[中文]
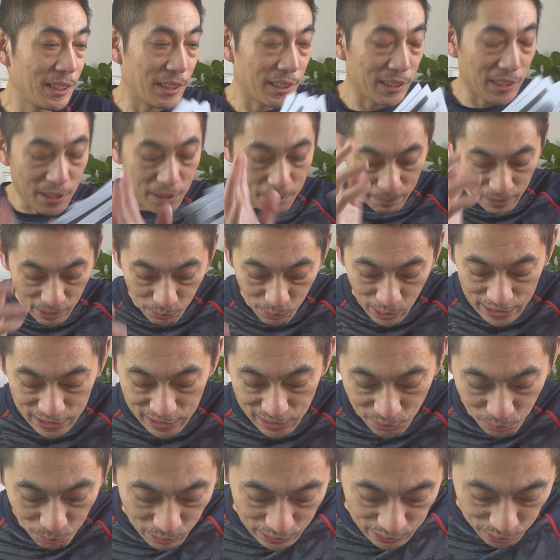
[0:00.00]
但是没关
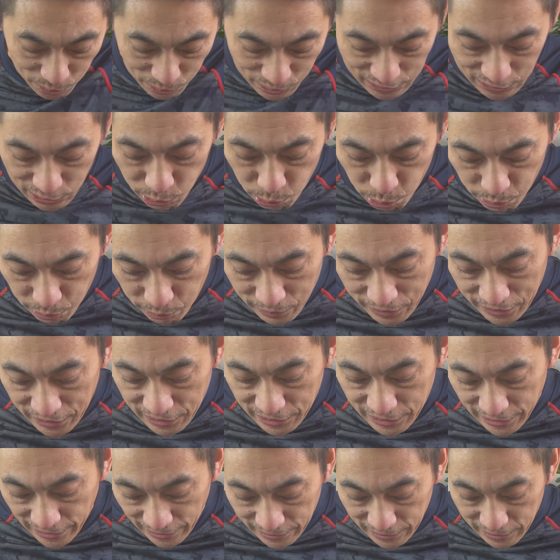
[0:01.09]
系，我就依据以
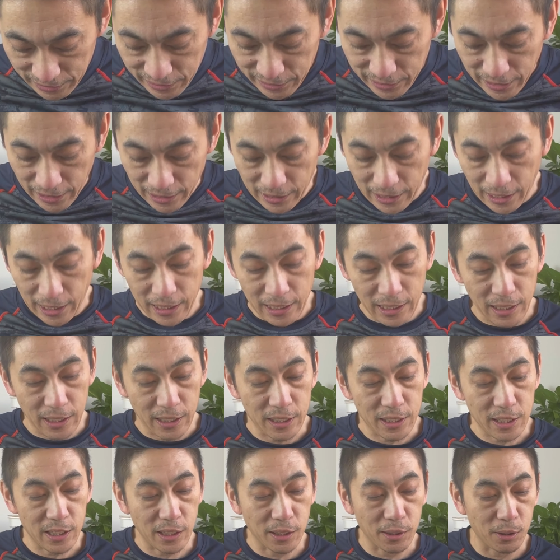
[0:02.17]
前的经验来了
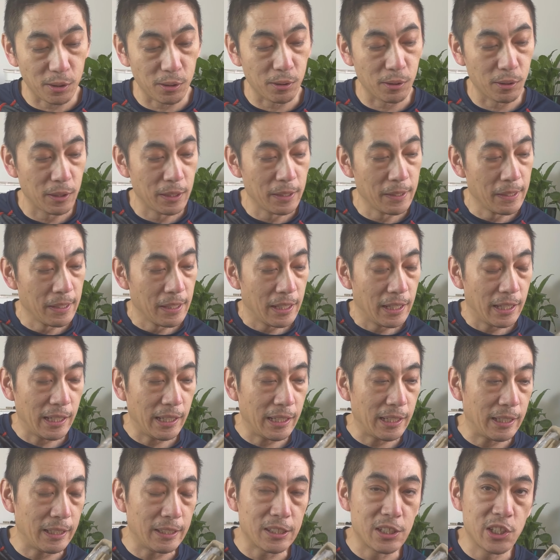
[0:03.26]
啊。然后，
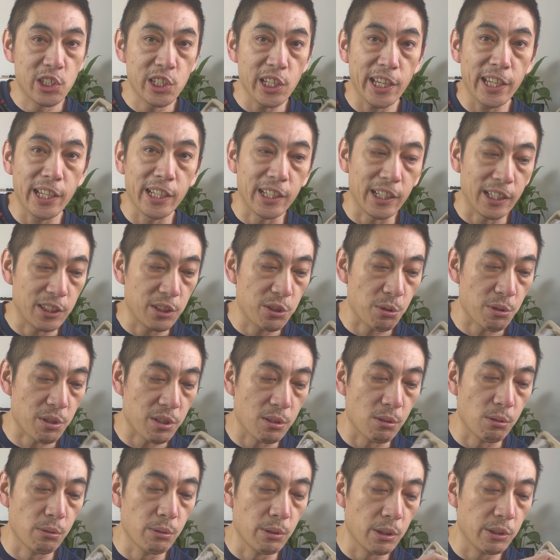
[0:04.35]
呃，这个就是
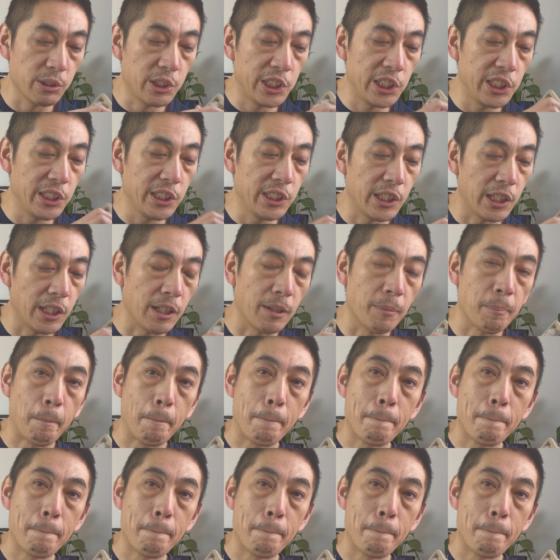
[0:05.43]
路由器的